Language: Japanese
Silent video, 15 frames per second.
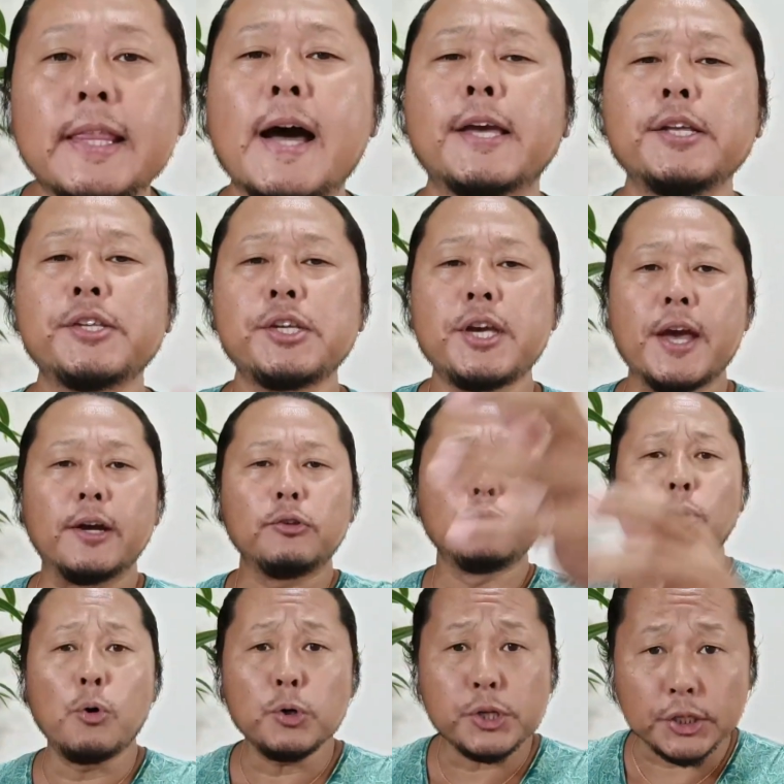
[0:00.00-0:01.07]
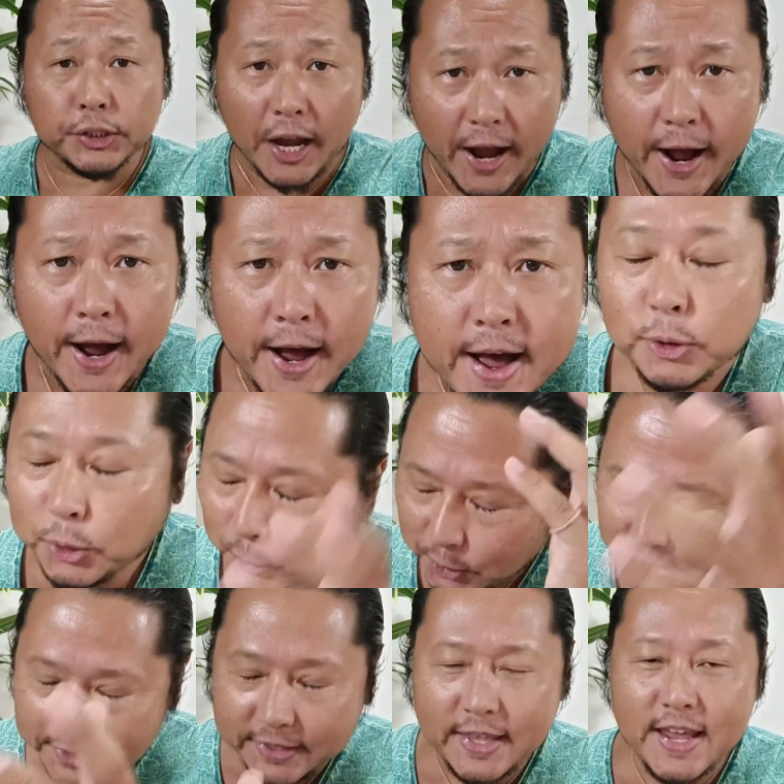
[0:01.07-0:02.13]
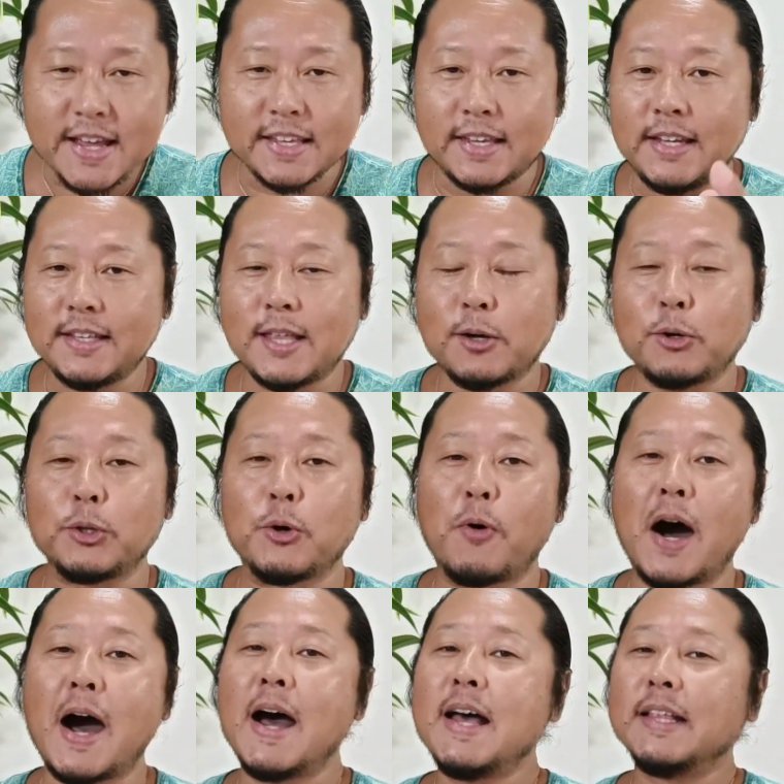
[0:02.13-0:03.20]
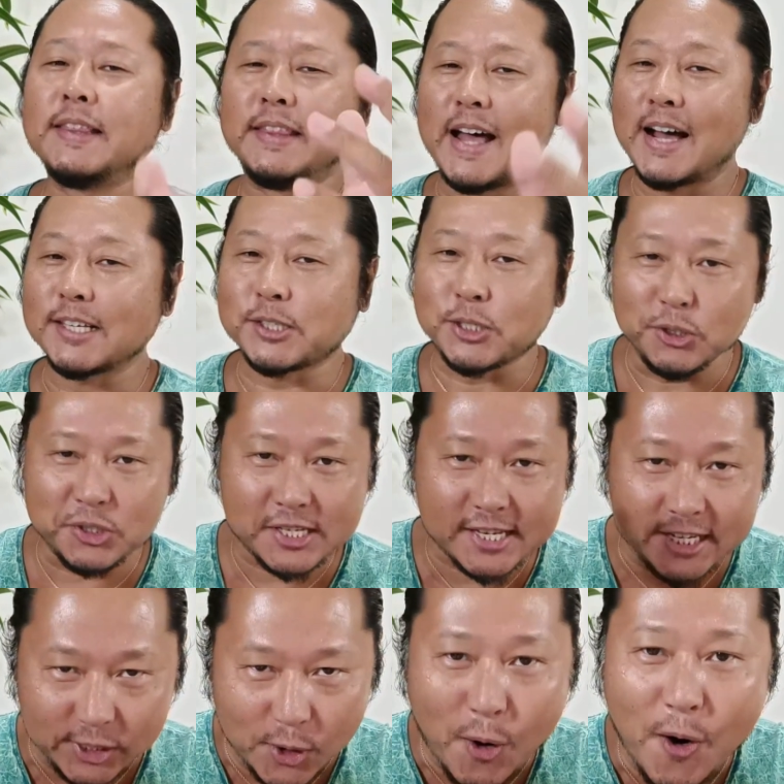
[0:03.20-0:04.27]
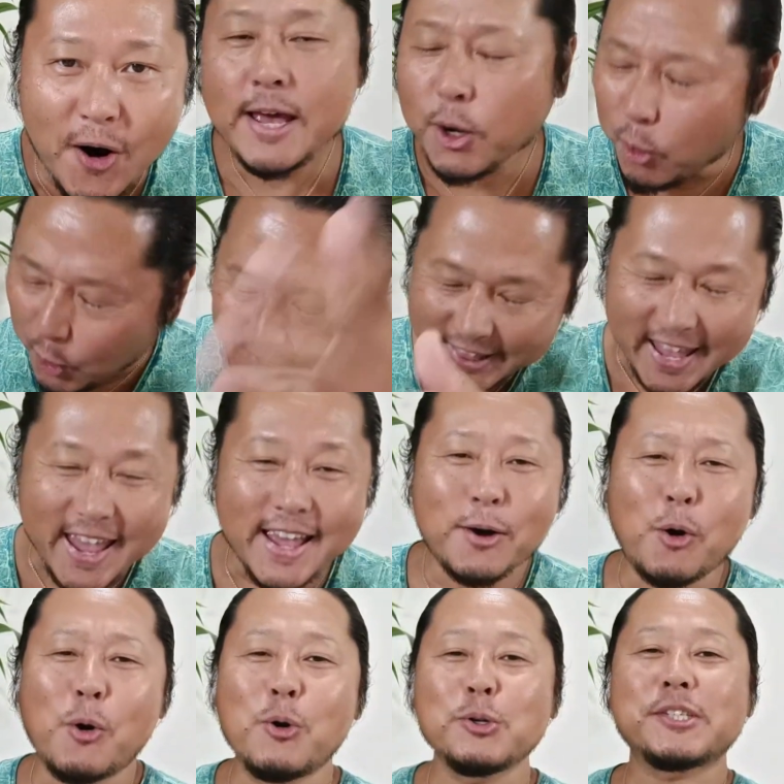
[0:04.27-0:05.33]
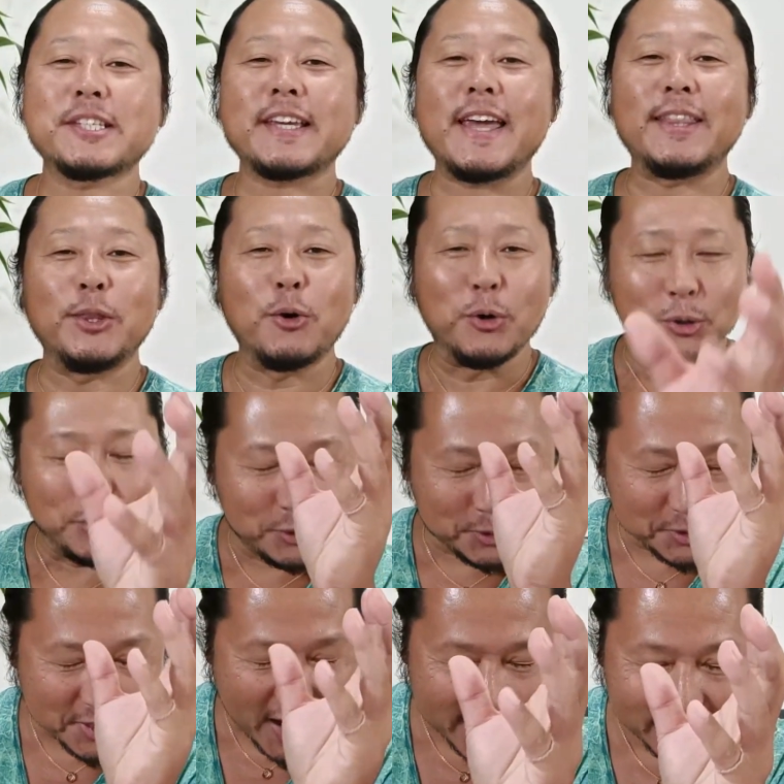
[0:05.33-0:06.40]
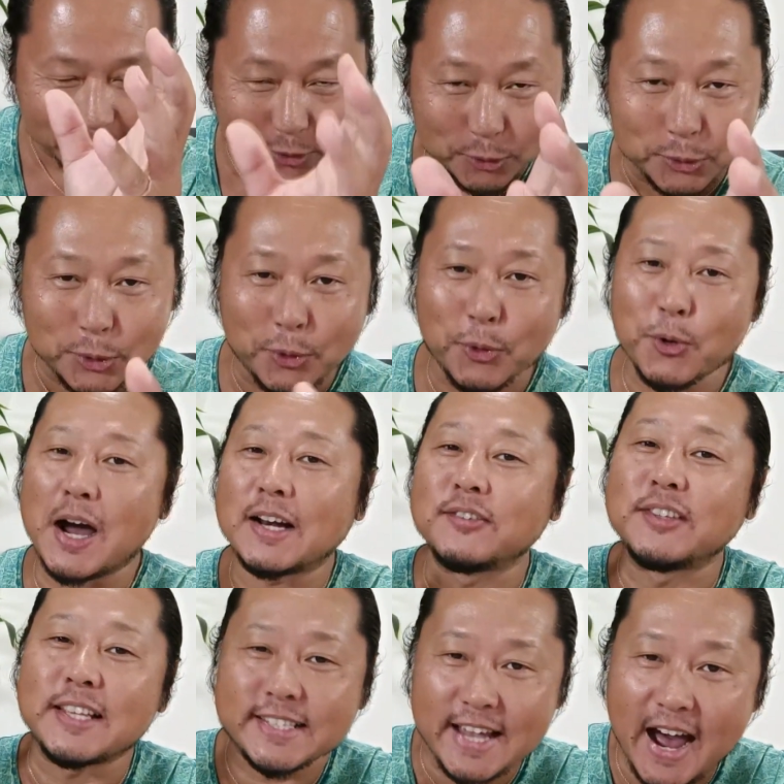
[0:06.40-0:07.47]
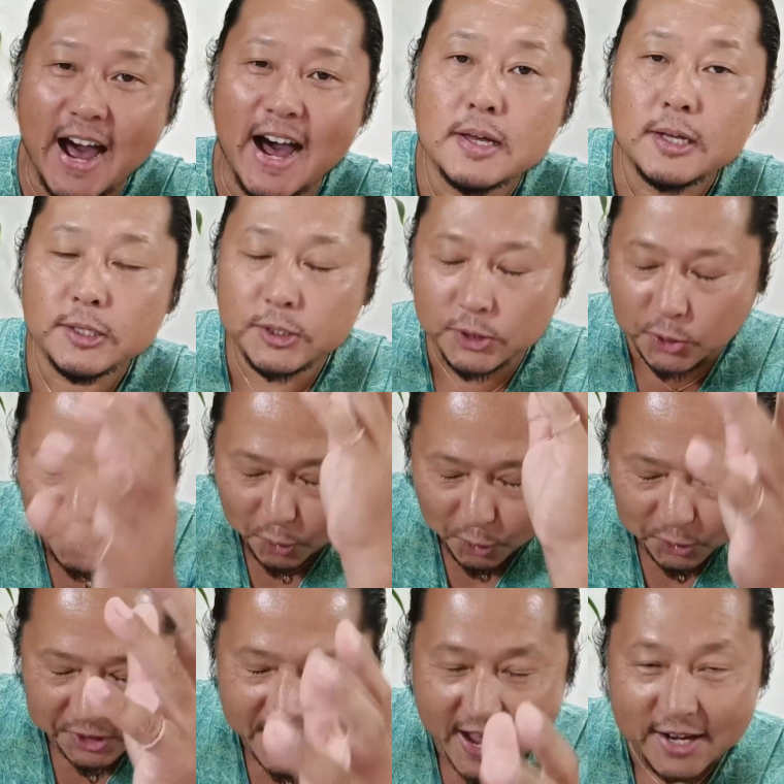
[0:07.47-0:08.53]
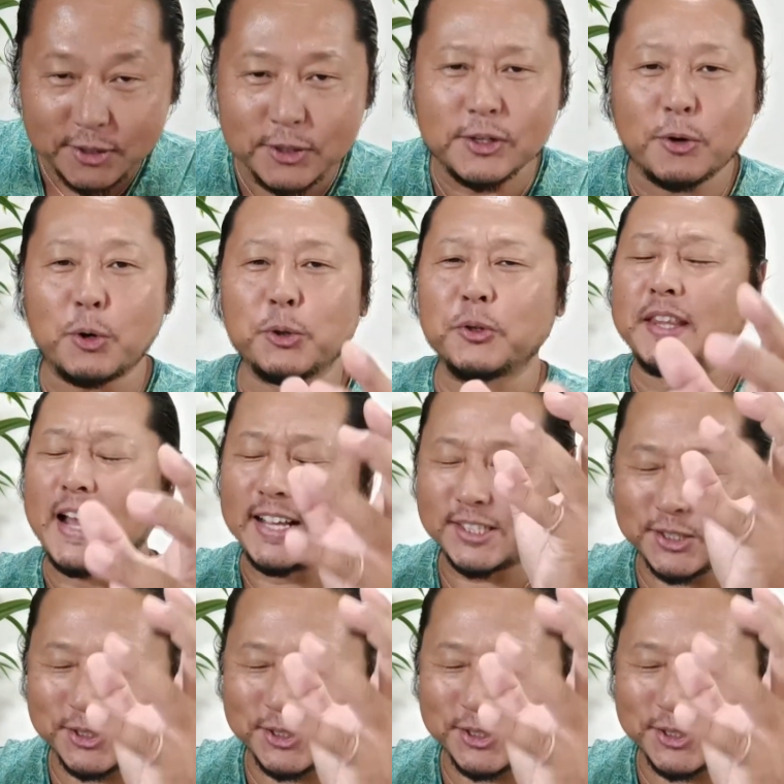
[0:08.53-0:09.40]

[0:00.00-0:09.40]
竹地、どうじゃったと言って聞いてくるのは、那須信号。これね、高知県の湯須原というところがあるんですが、そこにあるこの那